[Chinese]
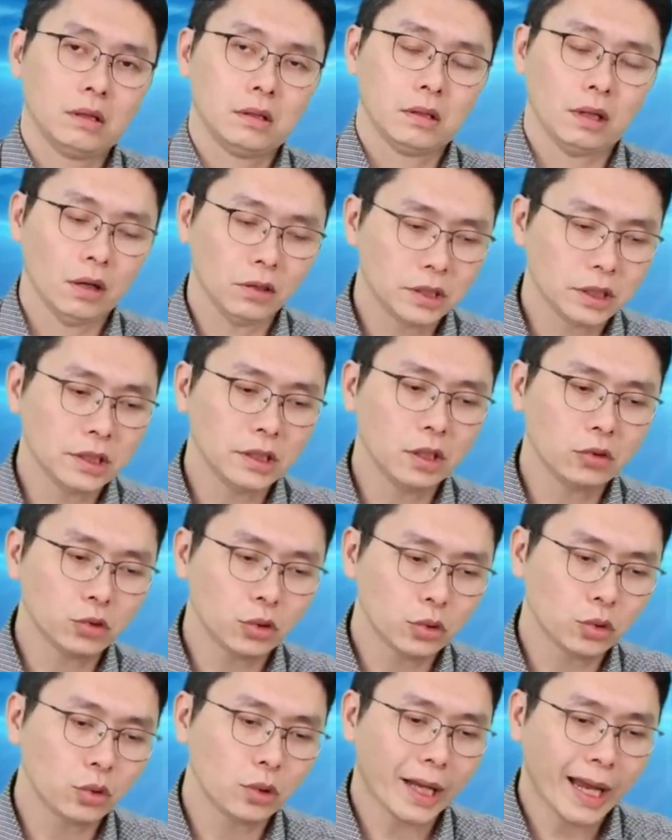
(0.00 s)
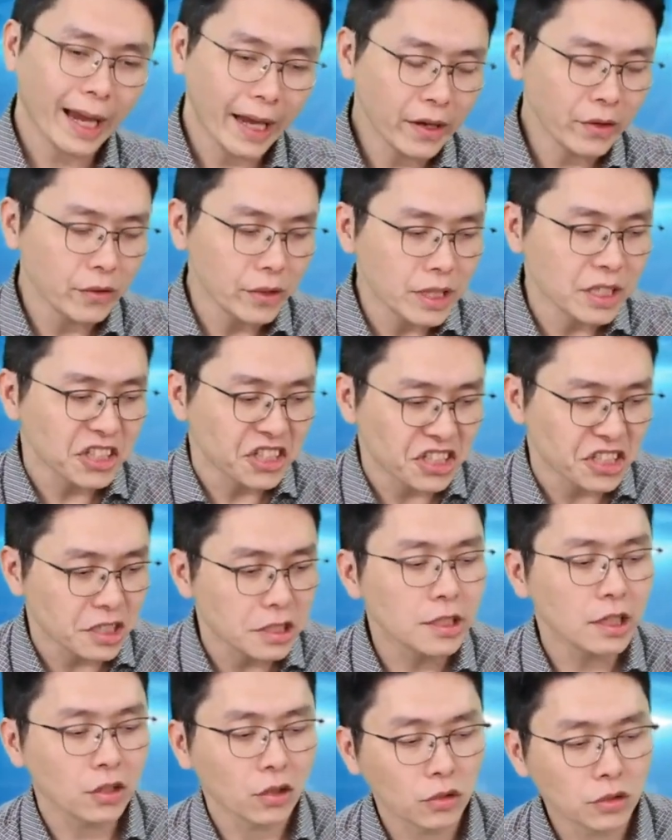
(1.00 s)
然后真正做多的还有一个
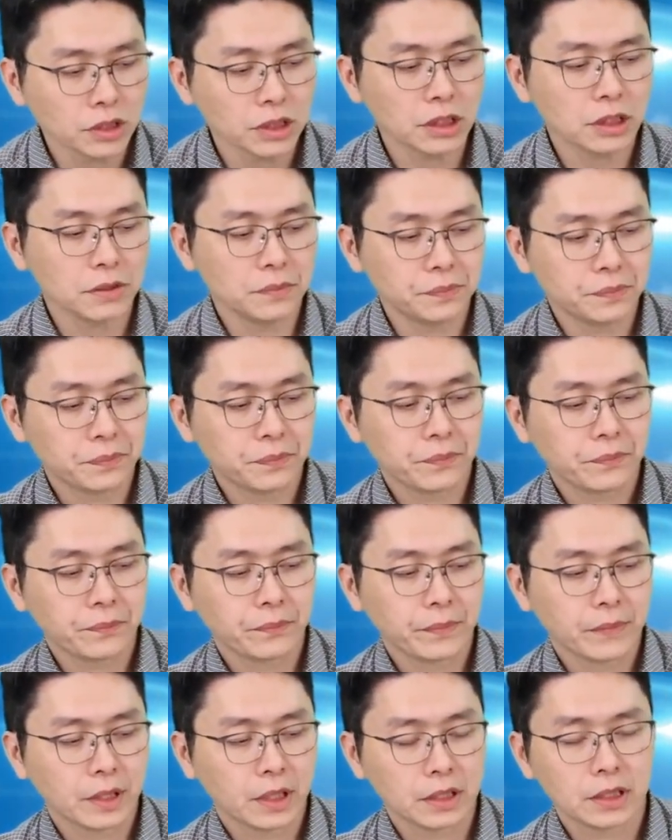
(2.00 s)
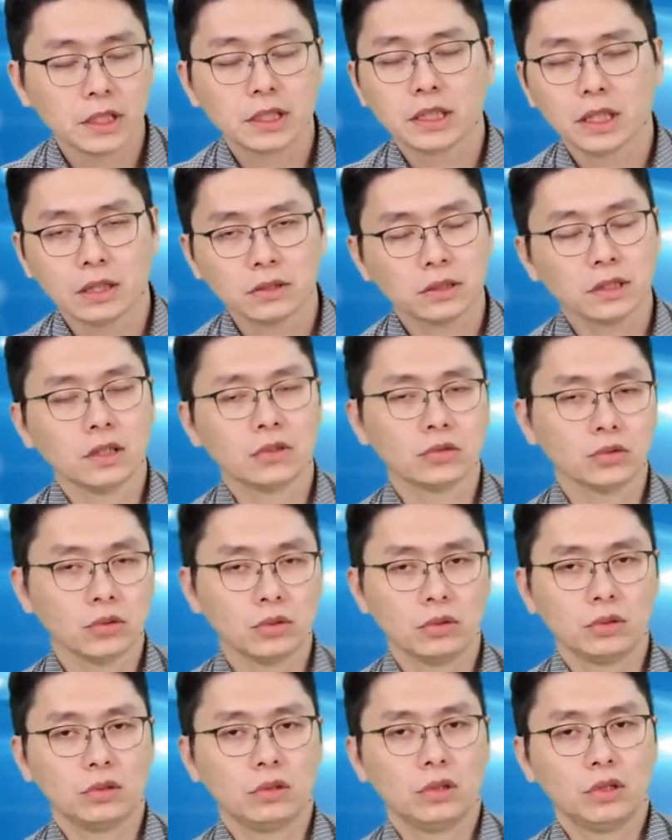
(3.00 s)
新的东西，而且你要知道
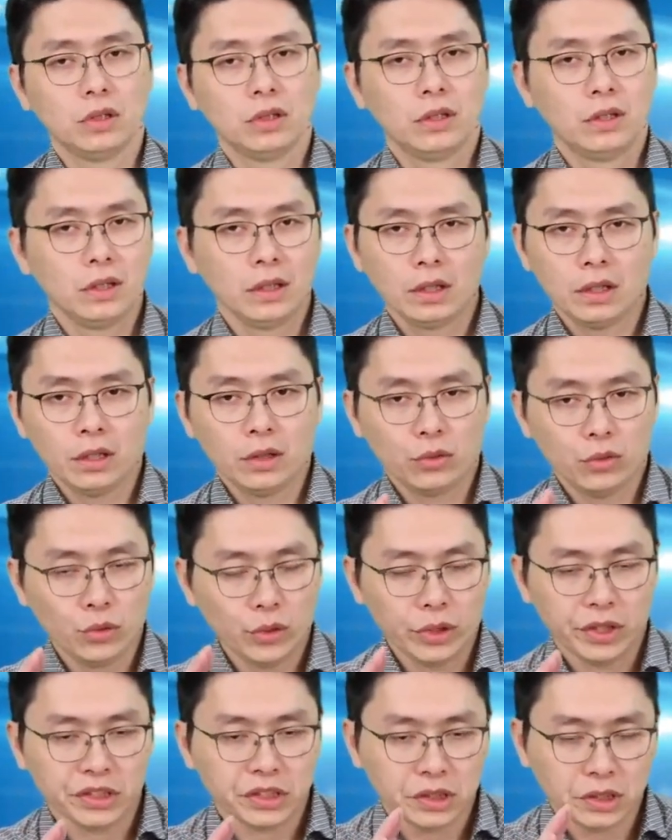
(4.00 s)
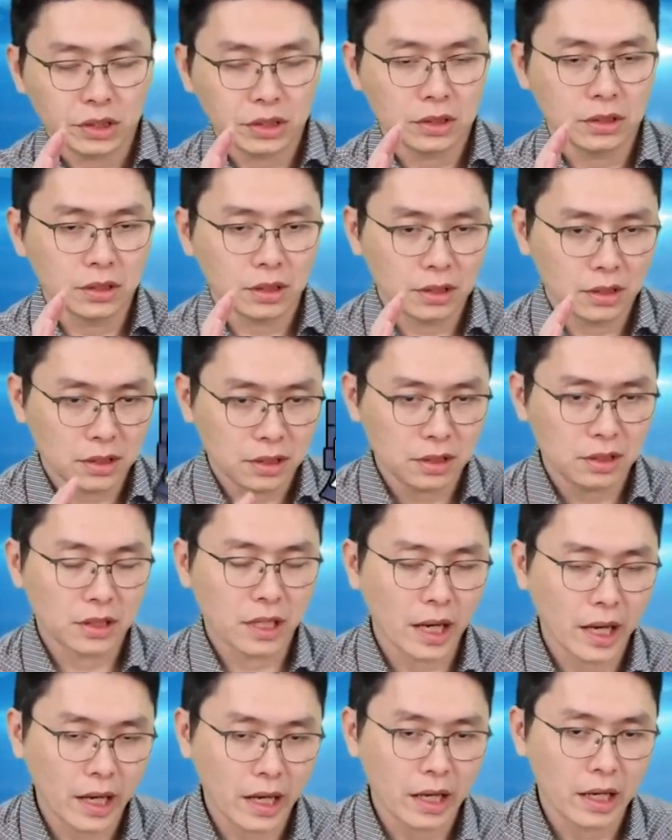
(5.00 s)
说，越新的题
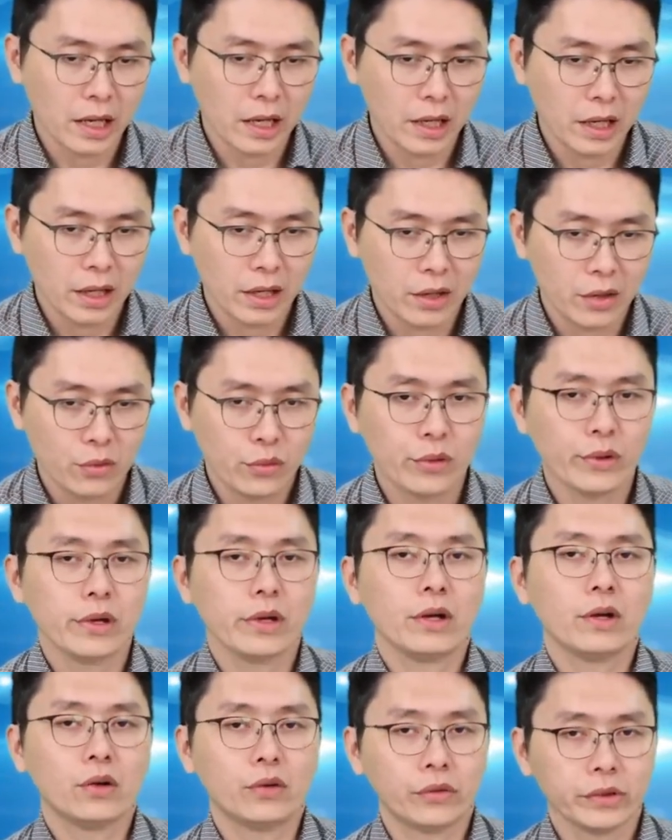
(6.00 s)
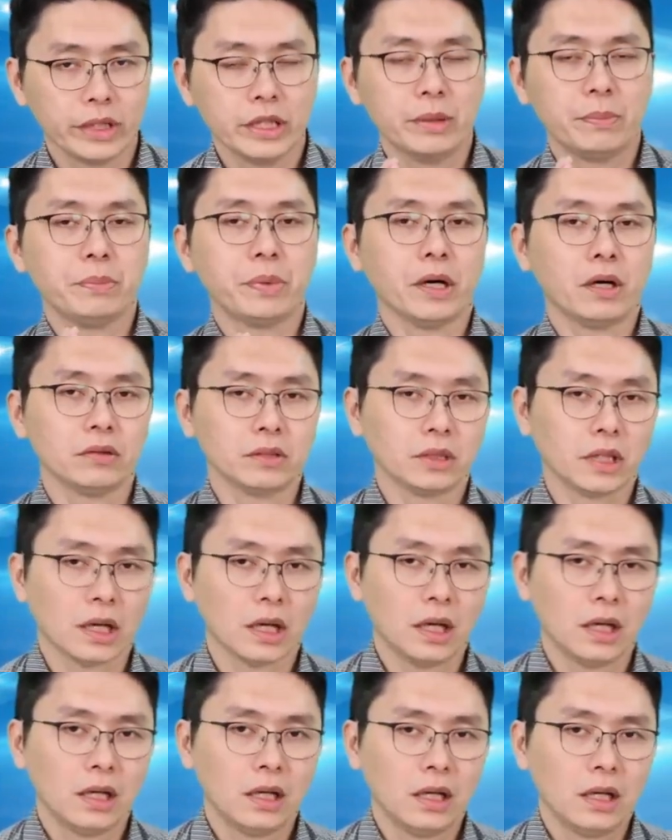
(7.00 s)
材越容易飙涨，
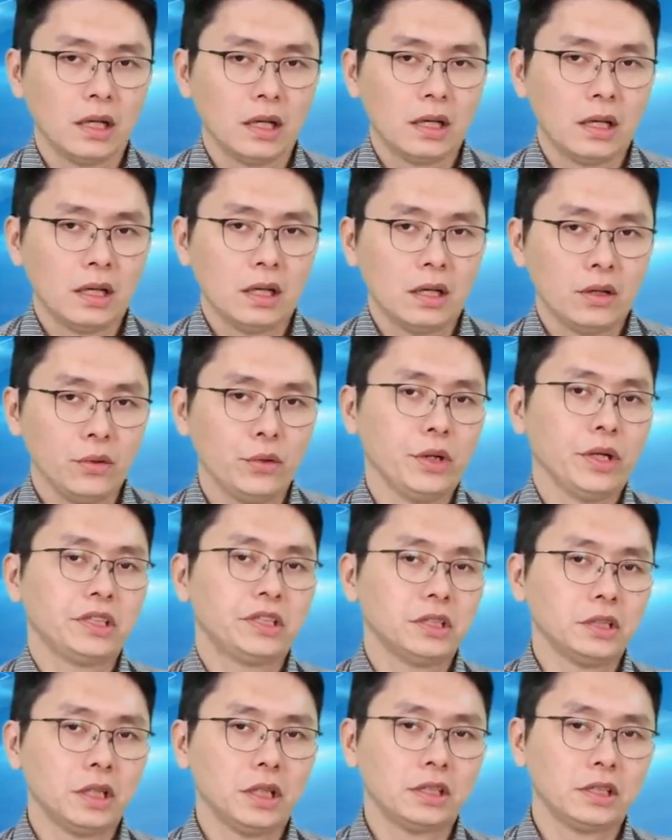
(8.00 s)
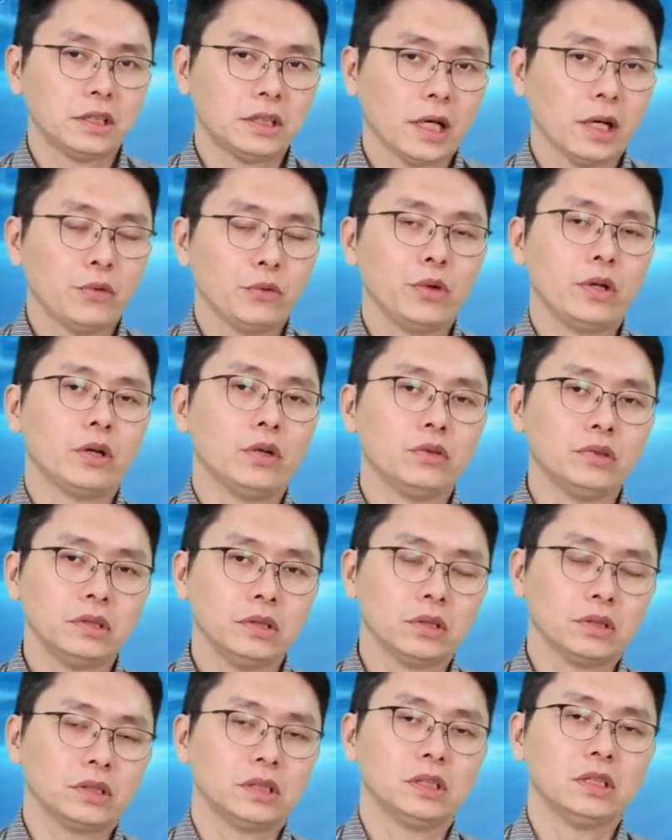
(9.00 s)
越新的题材越容易
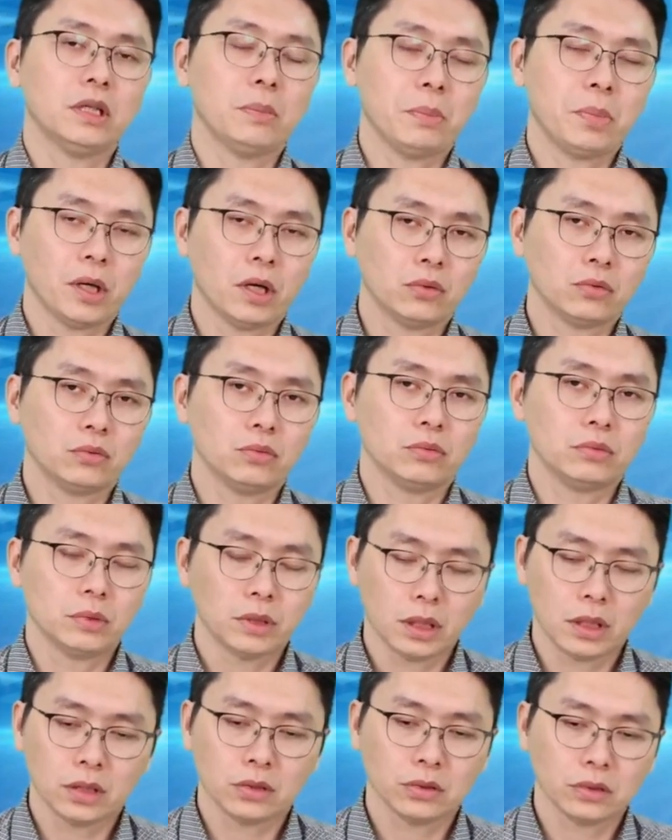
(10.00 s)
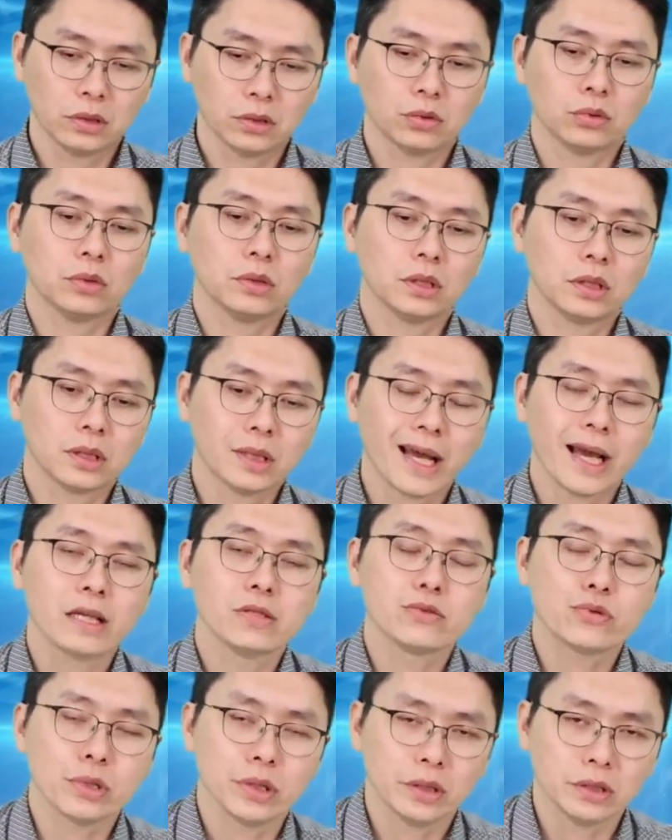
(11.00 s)
有新的标股，那个就是所谓的
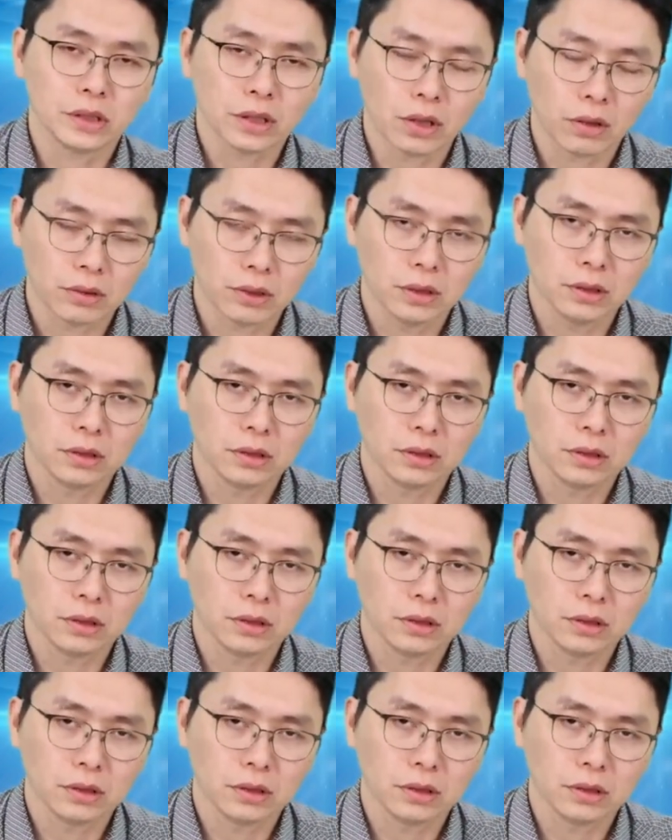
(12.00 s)
碳权交易。